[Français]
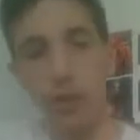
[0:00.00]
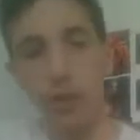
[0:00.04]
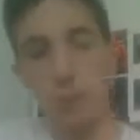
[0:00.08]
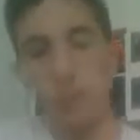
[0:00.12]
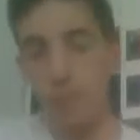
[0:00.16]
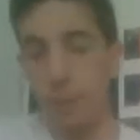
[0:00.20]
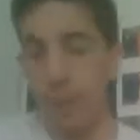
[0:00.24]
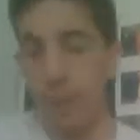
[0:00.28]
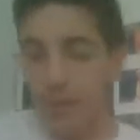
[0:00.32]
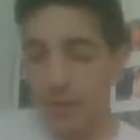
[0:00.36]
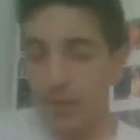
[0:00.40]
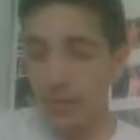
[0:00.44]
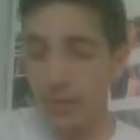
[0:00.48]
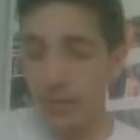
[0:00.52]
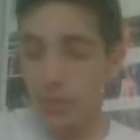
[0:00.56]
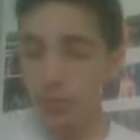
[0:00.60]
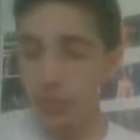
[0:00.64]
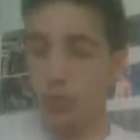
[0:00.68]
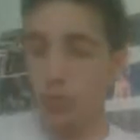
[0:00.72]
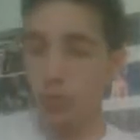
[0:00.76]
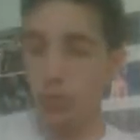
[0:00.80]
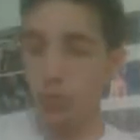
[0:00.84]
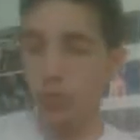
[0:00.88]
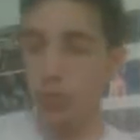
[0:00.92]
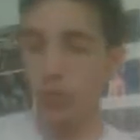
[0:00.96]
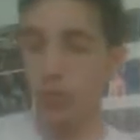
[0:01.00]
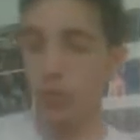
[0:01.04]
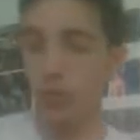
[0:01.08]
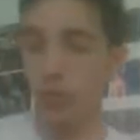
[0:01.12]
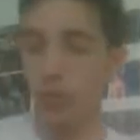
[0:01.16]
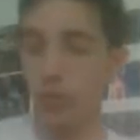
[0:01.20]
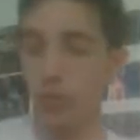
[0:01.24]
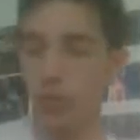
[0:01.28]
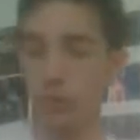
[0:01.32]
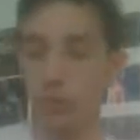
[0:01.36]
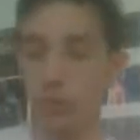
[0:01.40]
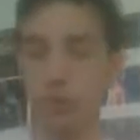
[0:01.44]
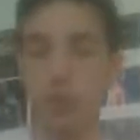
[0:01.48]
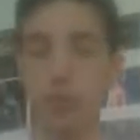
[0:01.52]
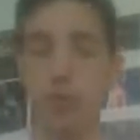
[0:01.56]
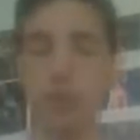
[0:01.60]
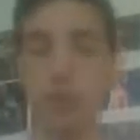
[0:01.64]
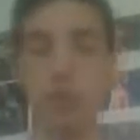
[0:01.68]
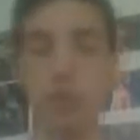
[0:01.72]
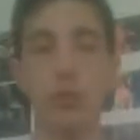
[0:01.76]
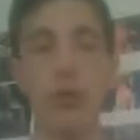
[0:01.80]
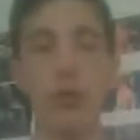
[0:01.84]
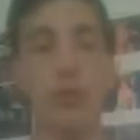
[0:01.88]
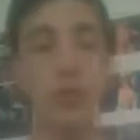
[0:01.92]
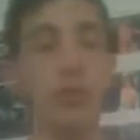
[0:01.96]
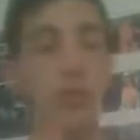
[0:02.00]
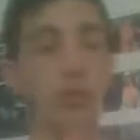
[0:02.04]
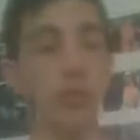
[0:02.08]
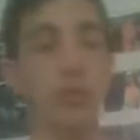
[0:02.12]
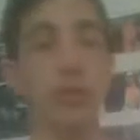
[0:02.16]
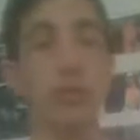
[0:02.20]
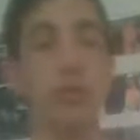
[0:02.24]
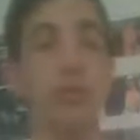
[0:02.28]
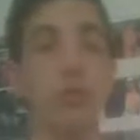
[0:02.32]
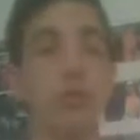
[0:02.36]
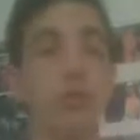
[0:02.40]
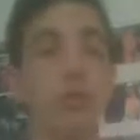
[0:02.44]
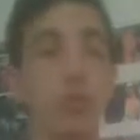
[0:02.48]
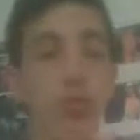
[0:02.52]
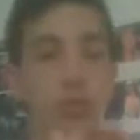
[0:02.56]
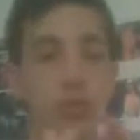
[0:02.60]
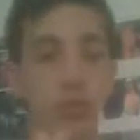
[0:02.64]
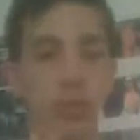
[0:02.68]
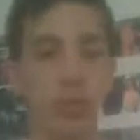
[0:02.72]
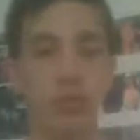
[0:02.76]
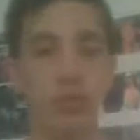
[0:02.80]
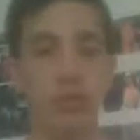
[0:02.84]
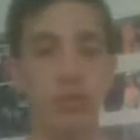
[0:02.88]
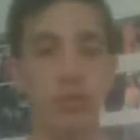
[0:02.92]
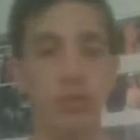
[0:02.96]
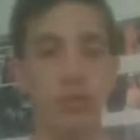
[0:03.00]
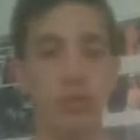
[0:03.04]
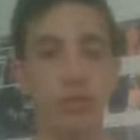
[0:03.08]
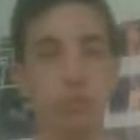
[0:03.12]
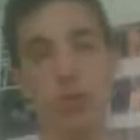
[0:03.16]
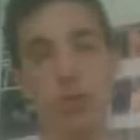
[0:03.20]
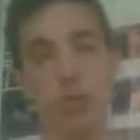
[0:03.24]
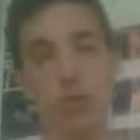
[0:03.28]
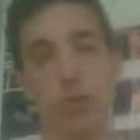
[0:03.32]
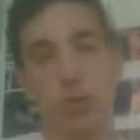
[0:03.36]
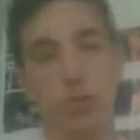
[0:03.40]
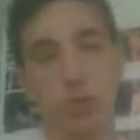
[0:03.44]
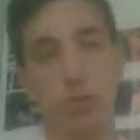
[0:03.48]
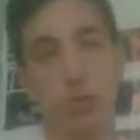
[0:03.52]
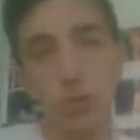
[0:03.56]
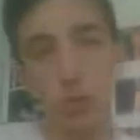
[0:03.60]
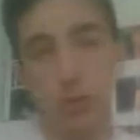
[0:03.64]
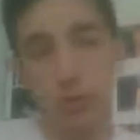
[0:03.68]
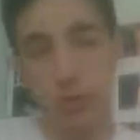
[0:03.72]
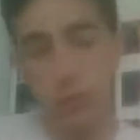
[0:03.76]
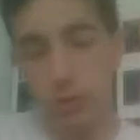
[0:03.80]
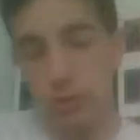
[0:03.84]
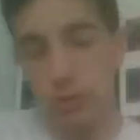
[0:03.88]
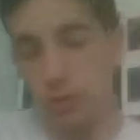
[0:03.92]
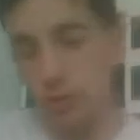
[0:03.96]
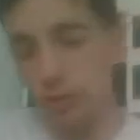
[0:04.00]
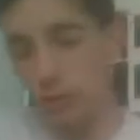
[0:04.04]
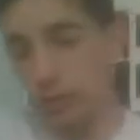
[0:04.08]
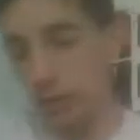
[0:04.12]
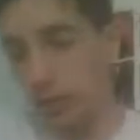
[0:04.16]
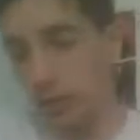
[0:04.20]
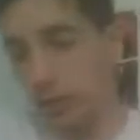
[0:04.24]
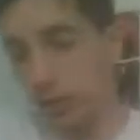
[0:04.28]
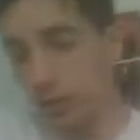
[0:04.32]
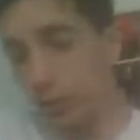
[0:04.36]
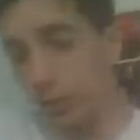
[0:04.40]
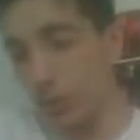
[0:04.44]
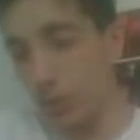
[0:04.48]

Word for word: Matt contre Roderick Strong. Donc là, il y a vraiment toute l'Undisputed Era qui, qui, a un